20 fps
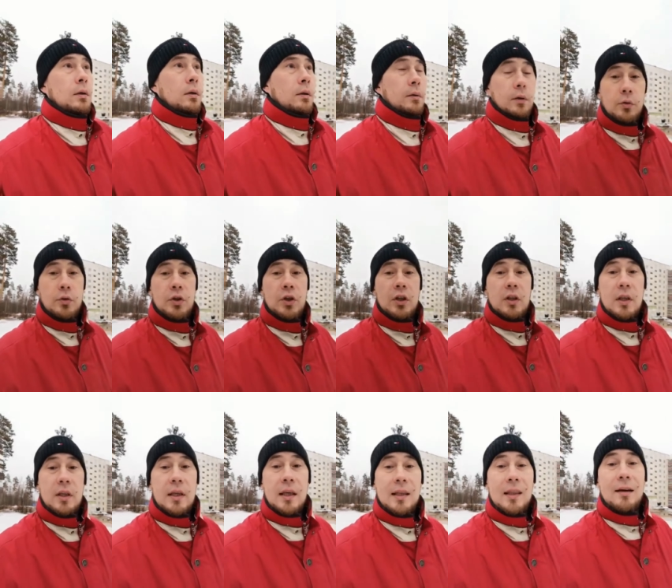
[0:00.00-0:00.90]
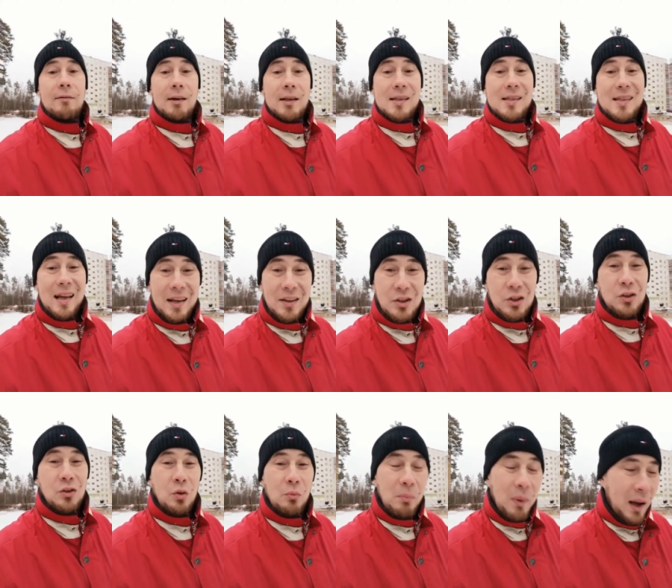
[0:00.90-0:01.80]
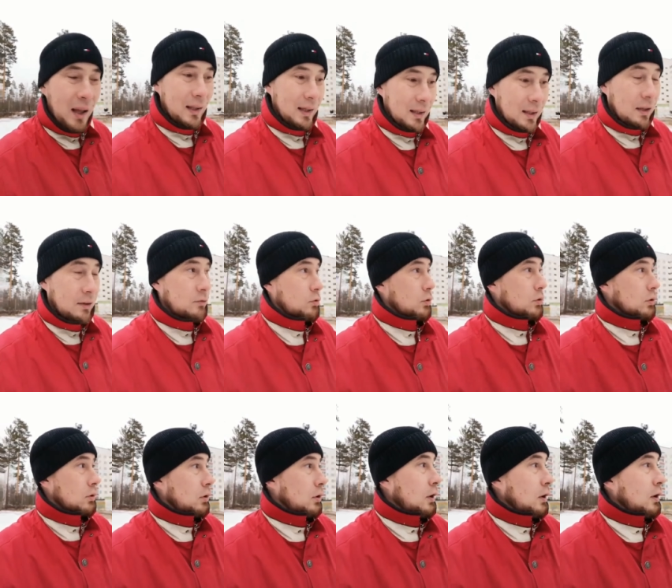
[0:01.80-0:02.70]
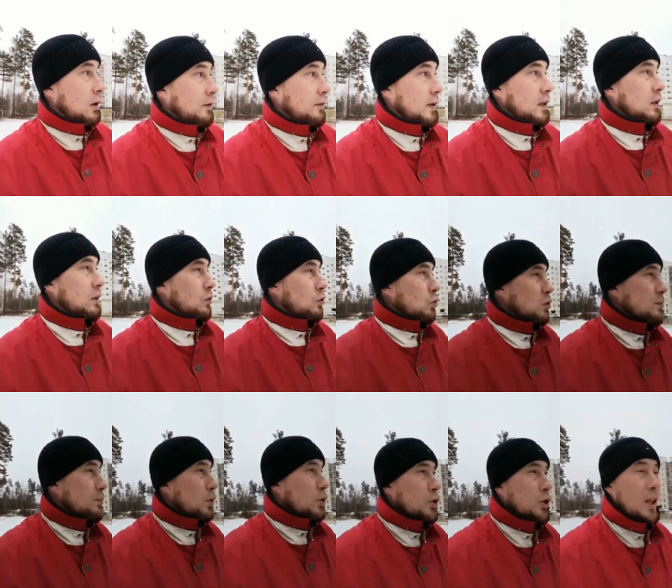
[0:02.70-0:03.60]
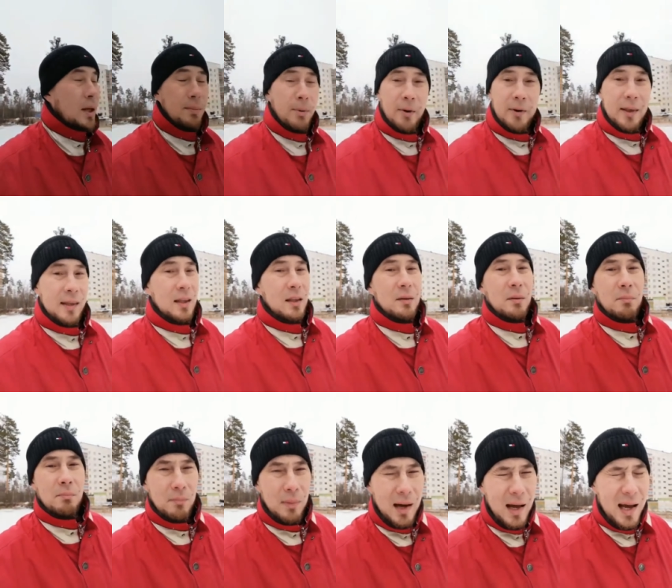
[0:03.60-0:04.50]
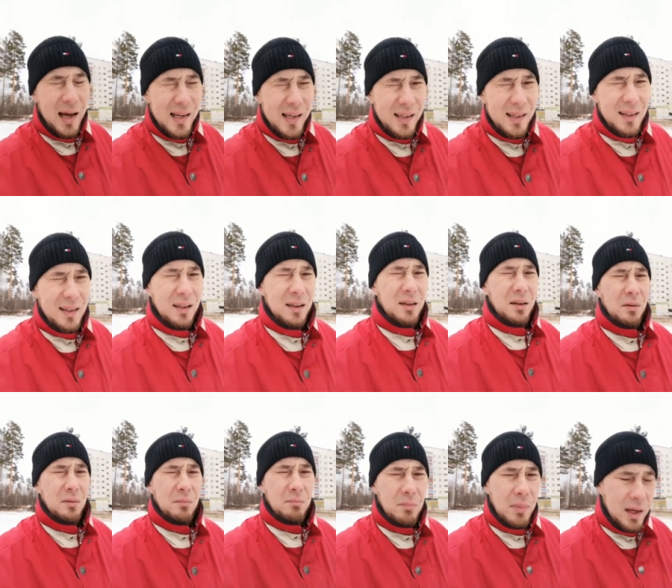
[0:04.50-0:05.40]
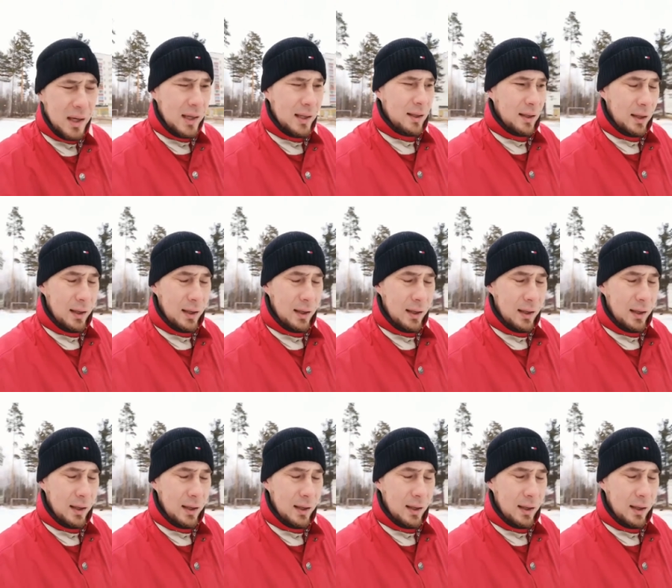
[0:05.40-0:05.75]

научить детей давать сдачи, но мало того, в этот курс можно добавить один маленький, маленький